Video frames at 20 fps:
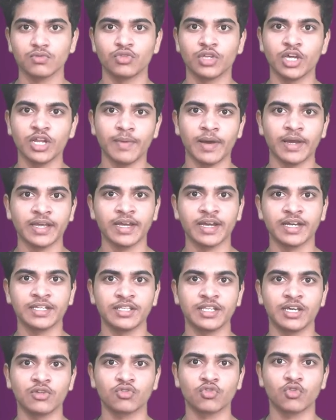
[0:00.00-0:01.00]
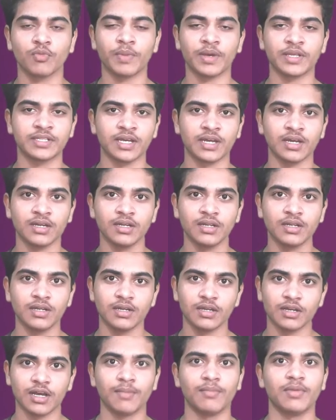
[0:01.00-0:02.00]
उधर ही भागेगा जिधर उसको पैसा
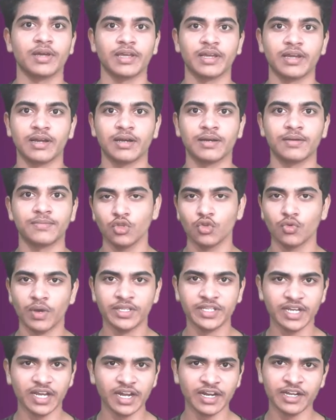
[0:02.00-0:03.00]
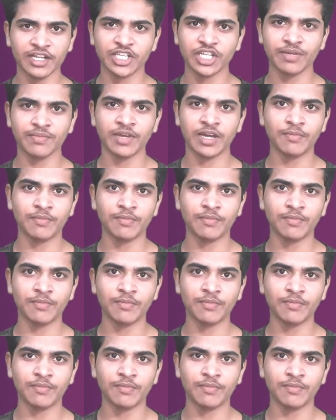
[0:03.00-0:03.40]
कम लगेगा तो ऐसे कंडीशन में